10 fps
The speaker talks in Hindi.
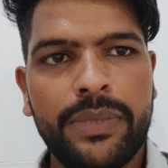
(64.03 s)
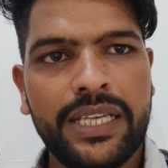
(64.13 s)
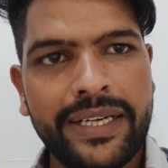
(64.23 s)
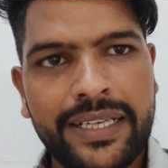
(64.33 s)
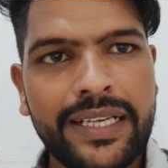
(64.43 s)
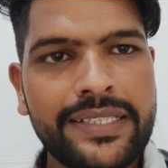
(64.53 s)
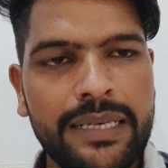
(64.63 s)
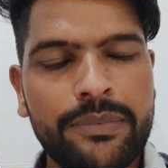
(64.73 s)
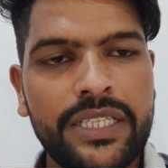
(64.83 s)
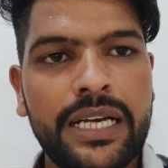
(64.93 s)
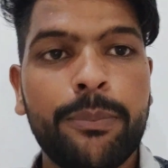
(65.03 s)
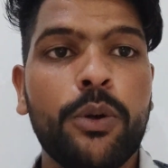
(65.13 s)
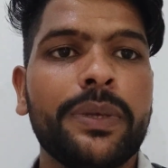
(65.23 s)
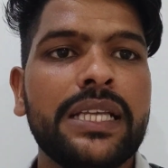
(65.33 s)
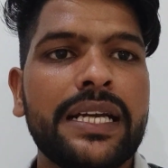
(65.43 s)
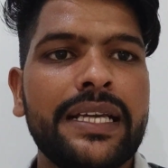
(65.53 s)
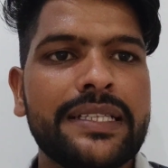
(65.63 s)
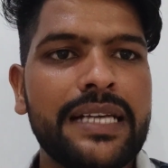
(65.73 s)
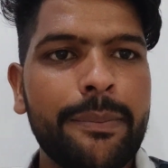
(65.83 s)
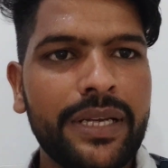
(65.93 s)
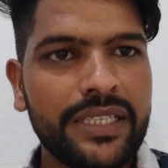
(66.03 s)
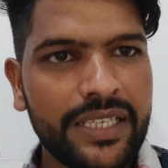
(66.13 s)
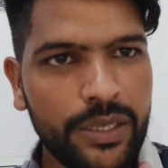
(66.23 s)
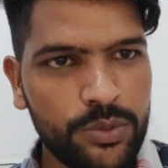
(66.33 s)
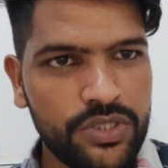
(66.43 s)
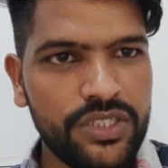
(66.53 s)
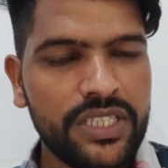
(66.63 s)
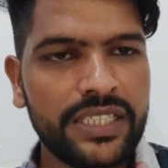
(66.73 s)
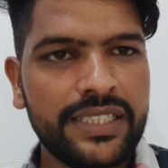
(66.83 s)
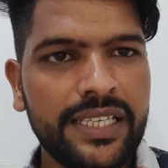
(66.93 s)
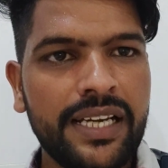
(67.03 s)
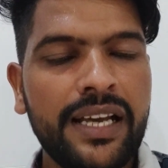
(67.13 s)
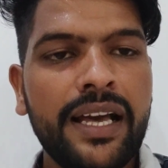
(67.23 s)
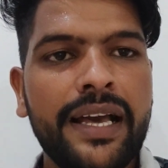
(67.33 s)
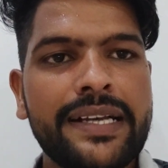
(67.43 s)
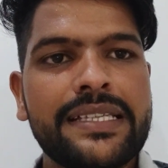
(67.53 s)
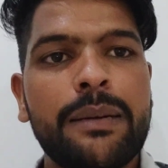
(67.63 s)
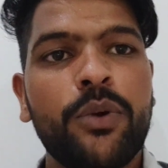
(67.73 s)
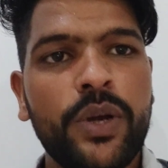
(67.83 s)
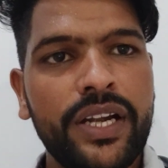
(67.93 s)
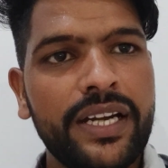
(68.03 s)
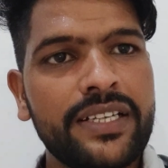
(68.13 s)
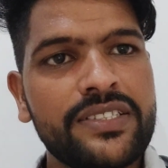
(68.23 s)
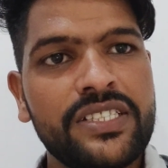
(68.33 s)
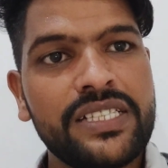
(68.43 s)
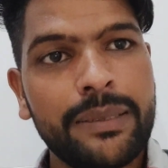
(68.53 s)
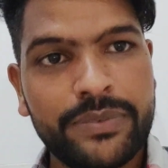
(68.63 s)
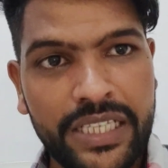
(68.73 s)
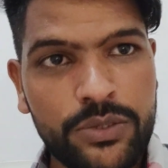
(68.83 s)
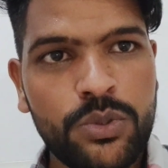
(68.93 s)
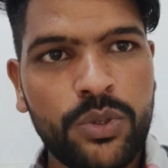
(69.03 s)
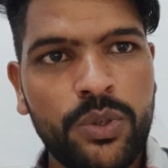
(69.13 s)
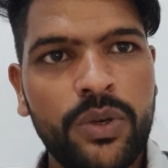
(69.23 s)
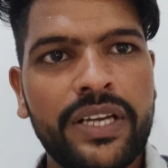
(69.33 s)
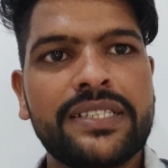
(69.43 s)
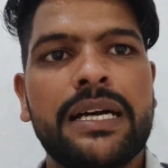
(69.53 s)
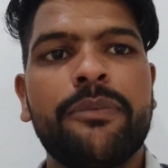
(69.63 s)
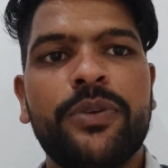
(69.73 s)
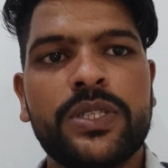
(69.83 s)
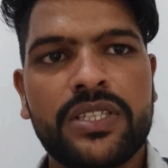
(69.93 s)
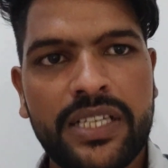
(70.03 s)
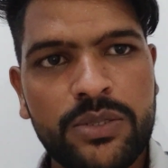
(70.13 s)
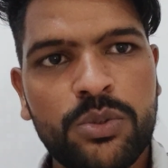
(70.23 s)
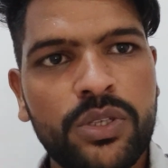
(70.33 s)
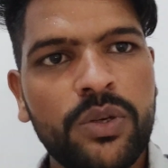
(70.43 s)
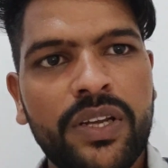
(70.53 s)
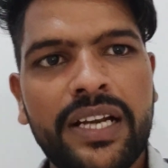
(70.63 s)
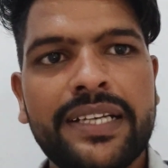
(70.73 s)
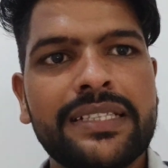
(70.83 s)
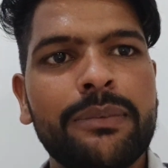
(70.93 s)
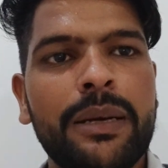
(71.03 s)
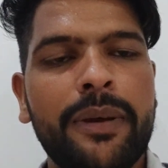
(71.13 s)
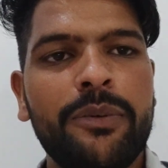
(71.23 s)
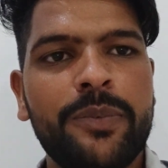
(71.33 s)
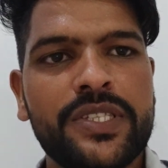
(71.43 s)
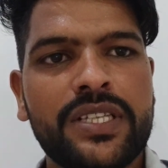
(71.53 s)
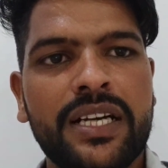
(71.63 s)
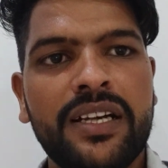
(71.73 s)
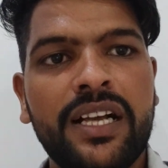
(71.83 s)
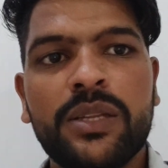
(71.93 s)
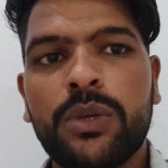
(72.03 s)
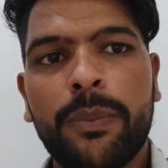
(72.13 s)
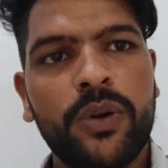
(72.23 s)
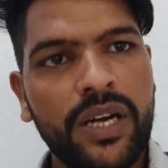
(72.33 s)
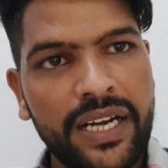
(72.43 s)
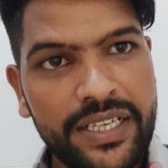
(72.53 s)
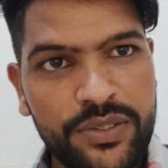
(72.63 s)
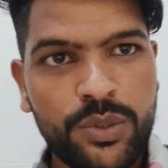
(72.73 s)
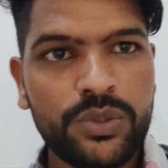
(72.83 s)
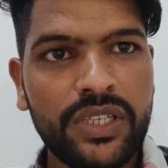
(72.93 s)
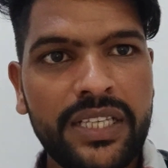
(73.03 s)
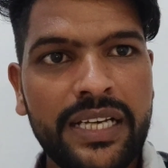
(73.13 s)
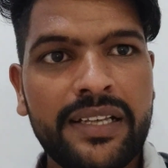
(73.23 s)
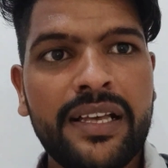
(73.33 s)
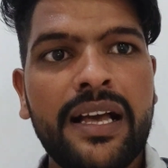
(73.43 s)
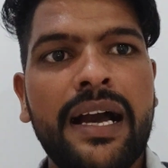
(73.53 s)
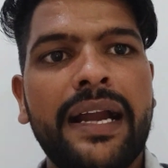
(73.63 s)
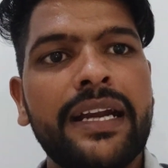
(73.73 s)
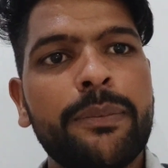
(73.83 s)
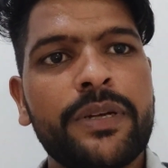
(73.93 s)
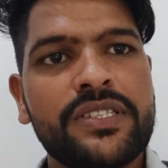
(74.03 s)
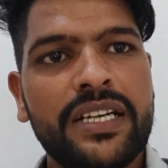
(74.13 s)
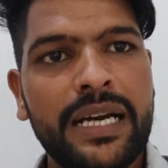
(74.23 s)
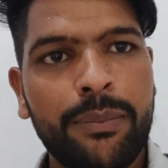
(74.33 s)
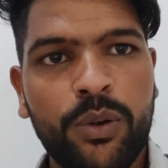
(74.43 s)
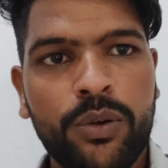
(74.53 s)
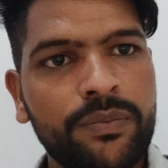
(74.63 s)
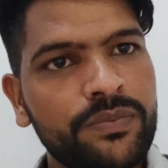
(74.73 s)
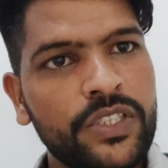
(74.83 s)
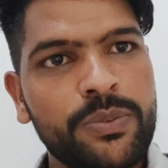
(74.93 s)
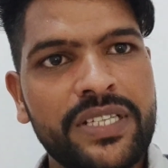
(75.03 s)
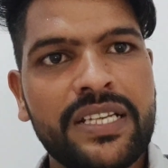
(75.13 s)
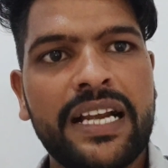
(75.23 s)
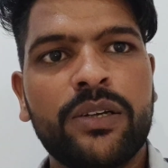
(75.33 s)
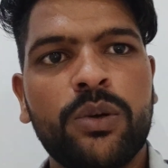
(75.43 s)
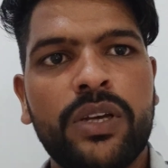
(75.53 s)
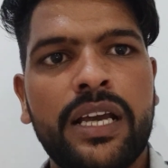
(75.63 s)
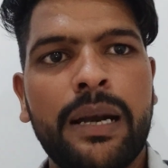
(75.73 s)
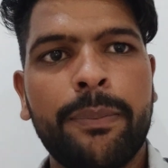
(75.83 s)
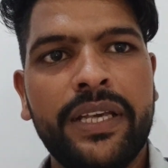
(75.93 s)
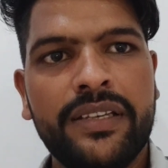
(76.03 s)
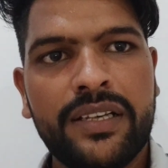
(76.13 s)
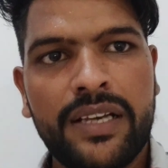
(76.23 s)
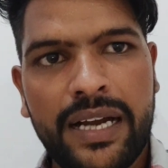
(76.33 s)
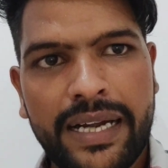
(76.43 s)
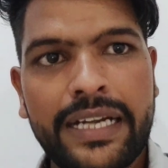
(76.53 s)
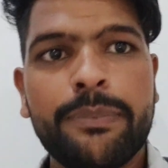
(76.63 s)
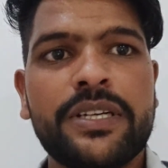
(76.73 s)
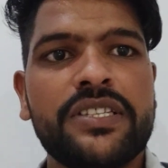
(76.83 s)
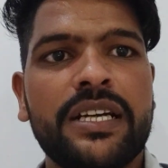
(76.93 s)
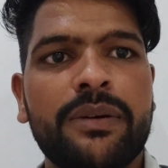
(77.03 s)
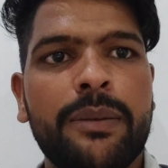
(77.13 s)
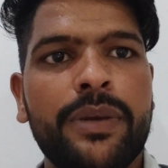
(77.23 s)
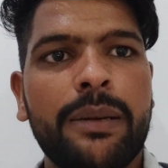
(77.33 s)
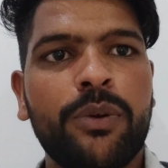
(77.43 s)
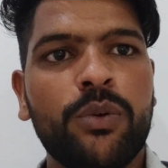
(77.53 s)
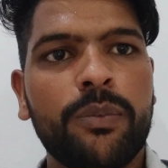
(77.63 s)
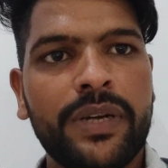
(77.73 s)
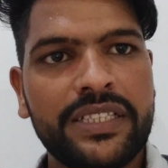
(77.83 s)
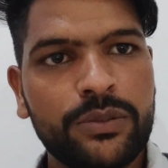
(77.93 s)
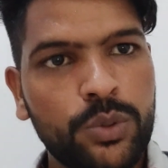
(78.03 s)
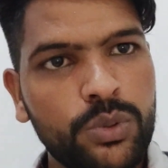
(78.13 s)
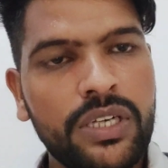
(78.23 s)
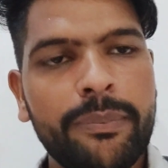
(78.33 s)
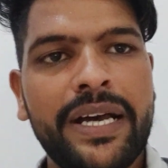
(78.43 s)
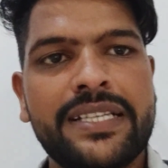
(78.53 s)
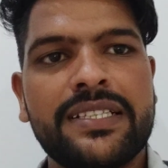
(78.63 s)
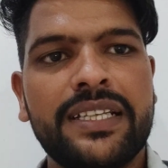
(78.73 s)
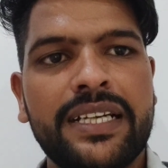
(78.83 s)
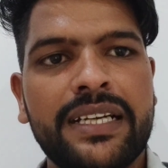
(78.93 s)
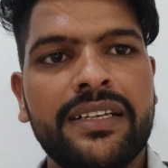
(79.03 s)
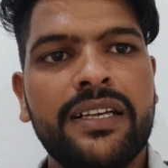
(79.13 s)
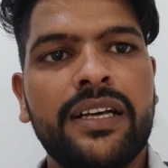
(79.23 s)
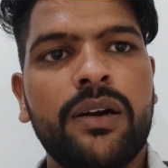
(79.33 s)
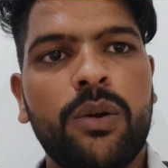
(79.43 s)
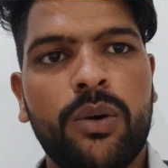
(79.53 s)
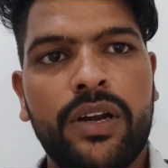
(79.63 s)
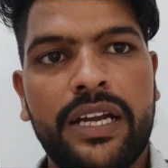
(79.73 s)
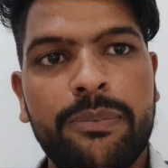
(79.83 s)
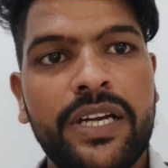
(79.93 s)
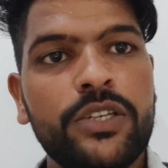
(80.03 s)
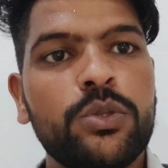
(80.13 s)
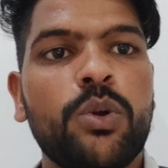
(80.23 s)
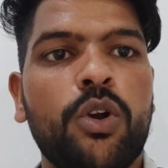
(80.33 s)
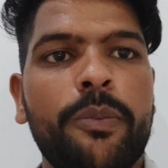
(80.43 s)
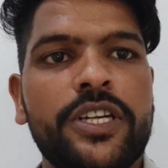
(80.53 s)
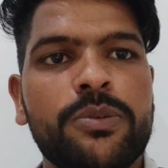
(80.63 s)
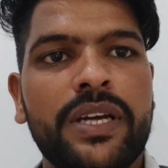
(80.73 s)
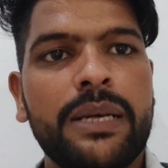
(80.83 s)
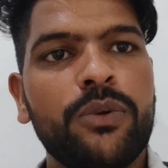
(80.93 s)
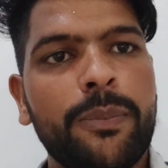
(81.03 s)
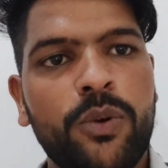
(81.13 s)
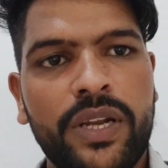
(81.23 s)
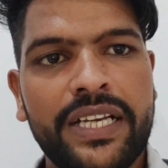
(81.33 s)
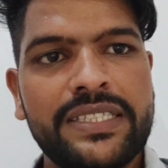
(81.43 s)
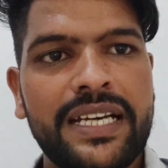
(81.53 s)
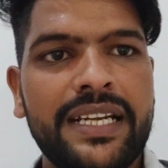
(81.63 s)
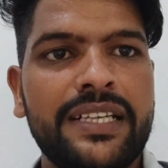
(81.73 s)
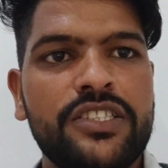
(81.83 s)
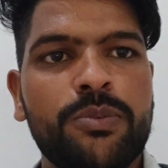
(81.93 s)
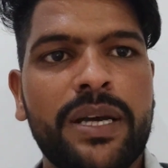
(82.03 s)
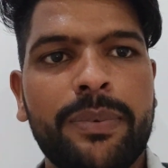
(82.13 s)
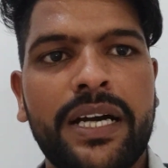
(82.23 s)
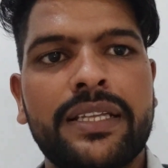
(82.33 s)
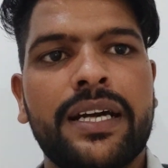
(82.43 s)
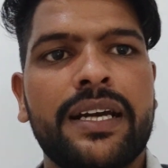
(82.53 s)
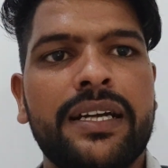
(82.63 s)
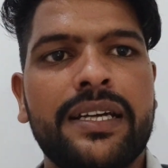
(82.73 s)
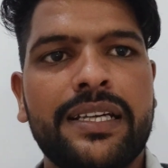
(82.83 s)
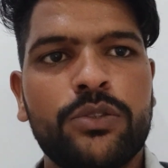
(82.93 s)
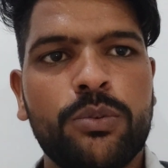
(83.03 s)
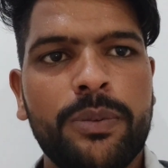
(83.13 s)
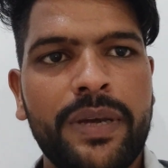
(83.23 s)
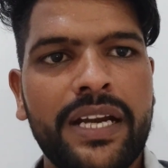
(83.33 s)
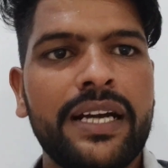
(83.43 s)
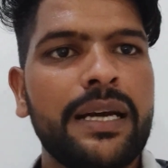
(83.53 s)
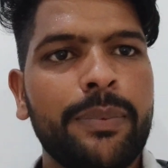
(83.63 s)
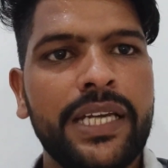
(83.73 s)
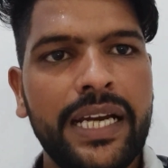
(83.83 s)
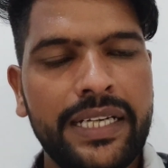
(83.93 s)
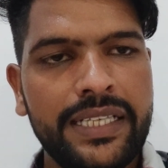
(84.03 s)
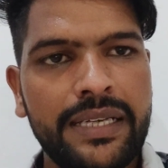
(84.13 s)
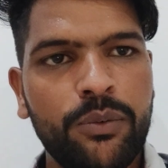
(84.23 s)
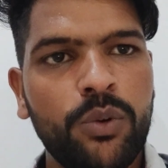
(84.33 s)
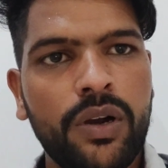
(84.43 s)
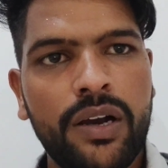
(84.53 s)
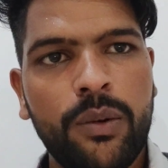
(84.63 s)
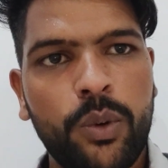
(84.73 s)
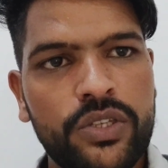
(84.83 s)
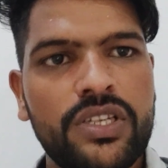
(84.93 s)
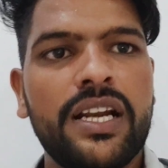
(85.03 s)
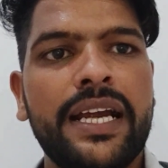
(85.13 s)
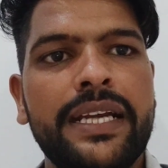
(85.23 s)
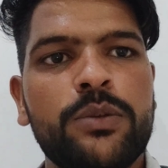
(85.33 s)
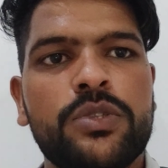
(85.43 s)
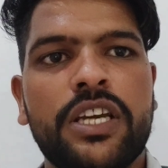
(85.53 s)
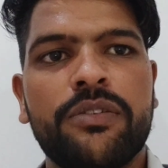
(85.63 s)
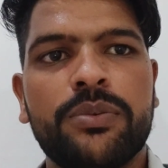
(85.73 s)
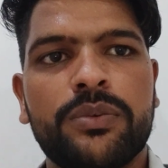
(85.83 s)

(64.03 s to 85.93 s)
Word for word: बी क्लरिकल एग्जाम दिए आपको पता है कि एग्जाम के अंदर क्या कुछ चीज़ें आती है एग्जाम ओरिएंटेड चीज़ें आप देख चुके हो एग्जाम फेस कर चुके हो रियल एग्जाम आप आई का तो आपको डरने की जरूरत नहीं है हंड्रेड परसेंट आप लोग इस बार सेलेक्ट हो गए अपनी हंड्रेड परसेंट वहाँ पर आप लोगों को अपना खुद का बेस्ट देना है और डेफिनेटली जो डॉक्यूमेंट्स वगैरह वो आपको लेके जाने हैं जिसमें आपका आधार कार्ड या जो भी पैन कार्ड आपकी आईडी है वो ओरिजिनल आईडी उसके